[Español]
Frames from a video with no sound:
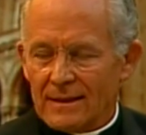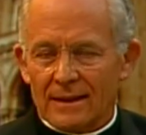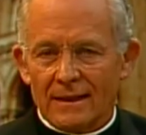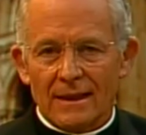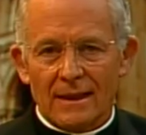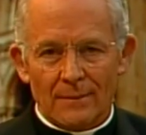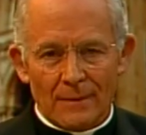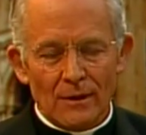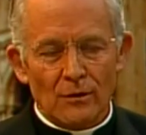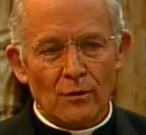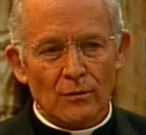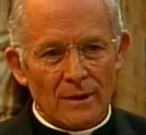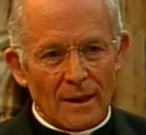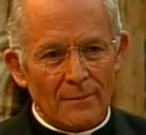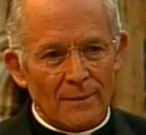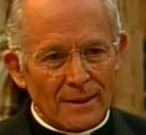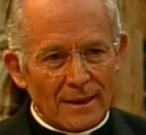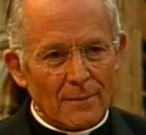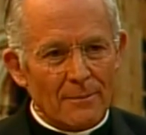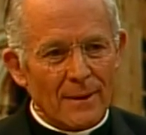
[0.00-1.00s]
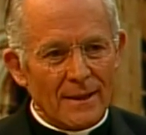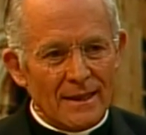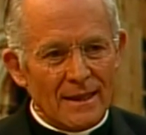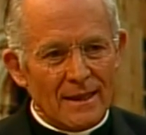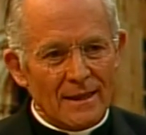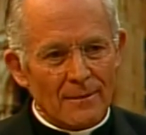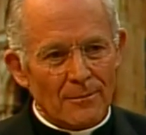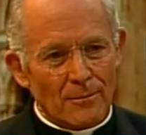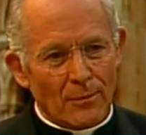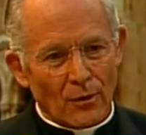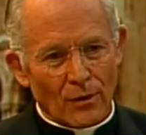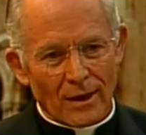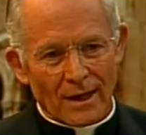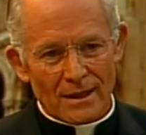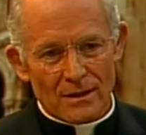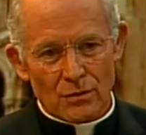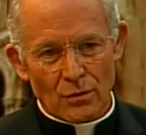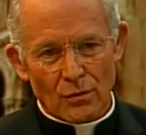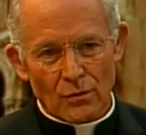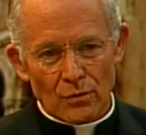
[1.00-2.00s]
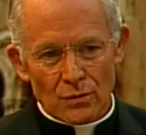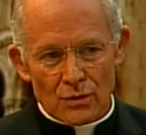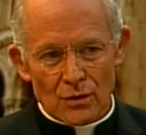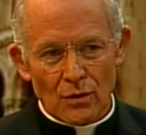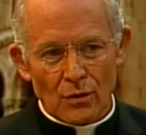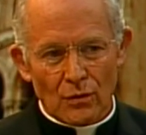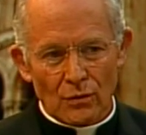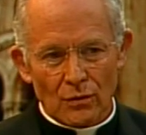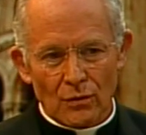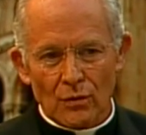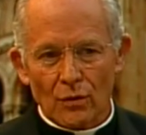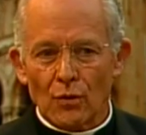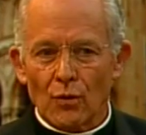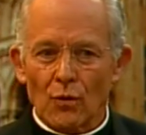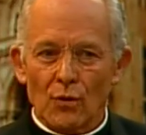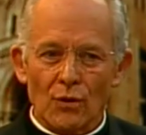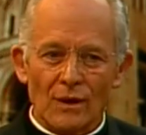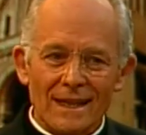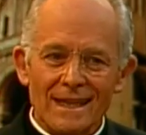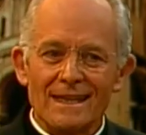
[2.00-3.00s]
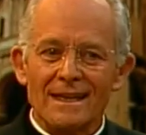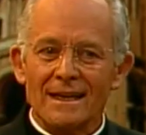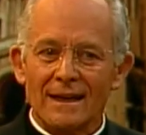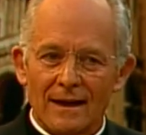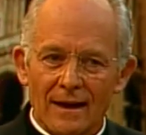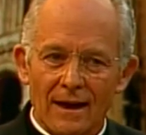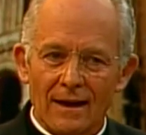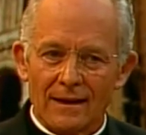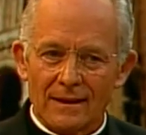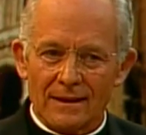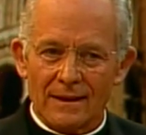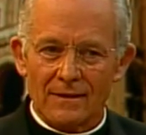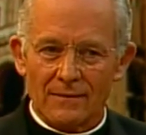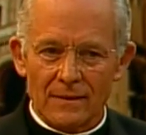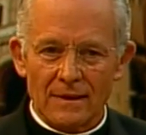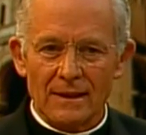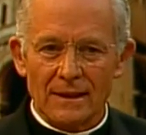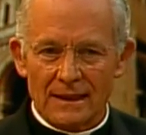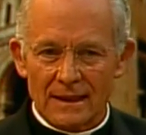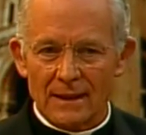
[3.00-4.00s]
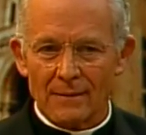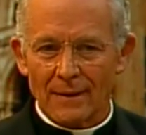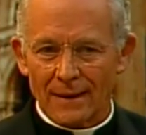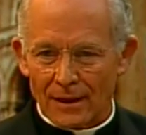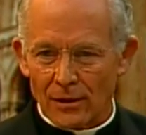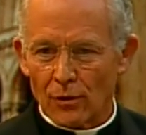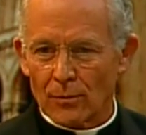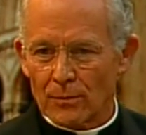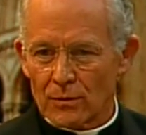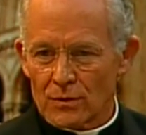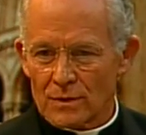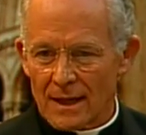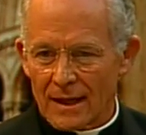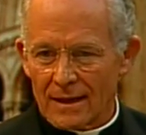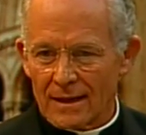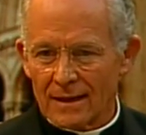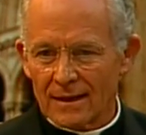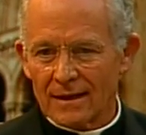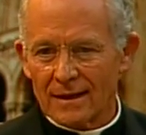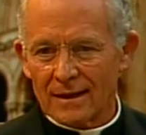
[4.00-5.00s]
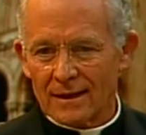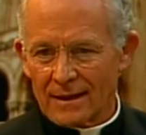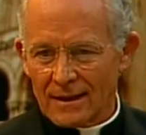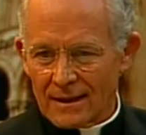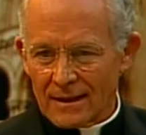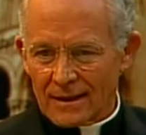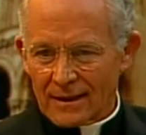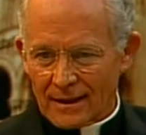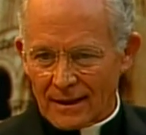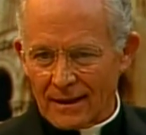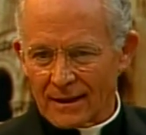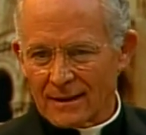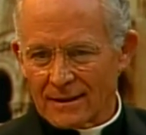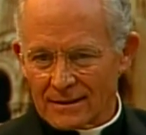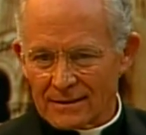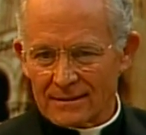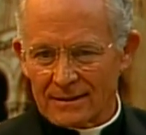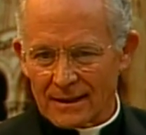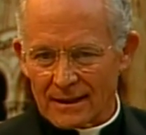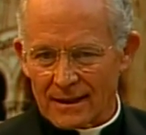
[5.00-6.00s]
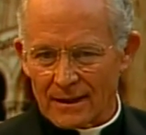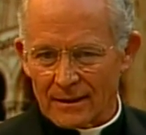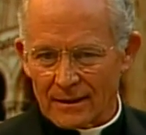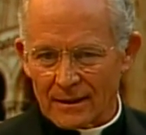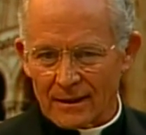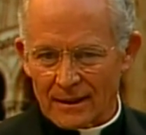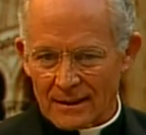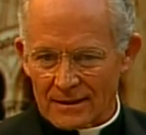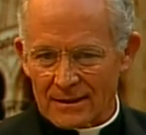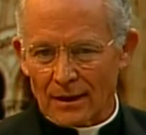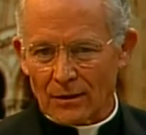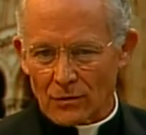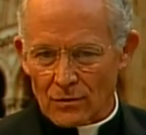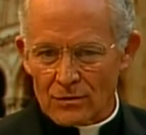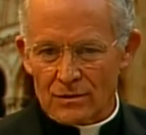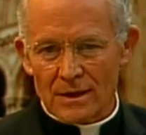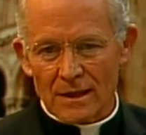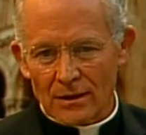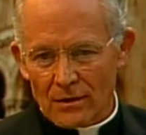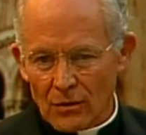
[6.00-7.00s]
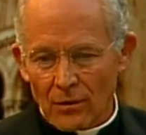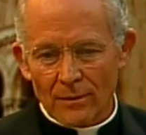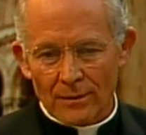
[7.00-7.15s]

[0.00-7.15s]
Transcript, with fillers: y vino también a pedir por la solución jurídica definitiva del Opus Dei que se, que se consiguió,